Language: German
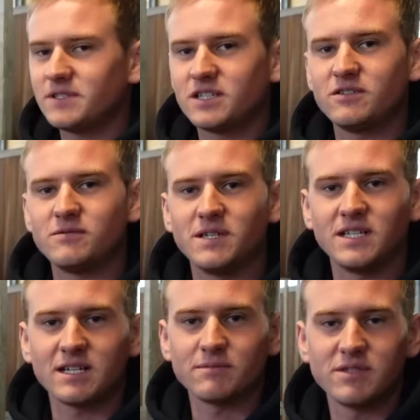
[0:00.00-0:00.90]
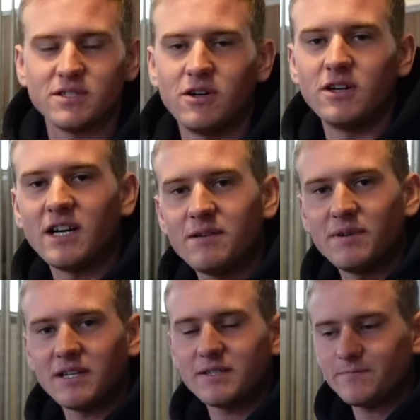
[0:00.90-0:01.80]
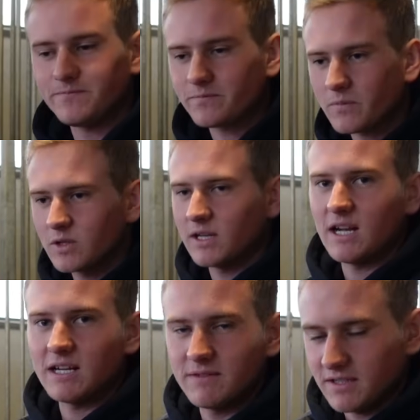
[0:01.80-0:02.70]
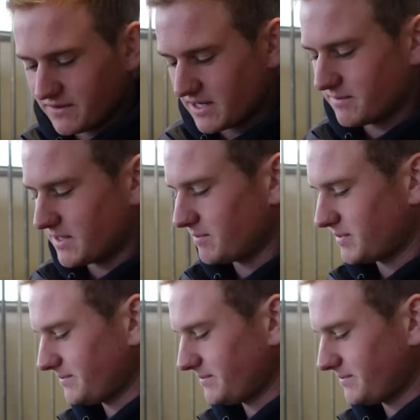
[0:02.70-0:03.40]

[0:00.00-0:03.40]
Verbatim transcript: Dann können wir mal direkt ein bisschen Heu reinpacken und dann laden wir die Pferde mal ab.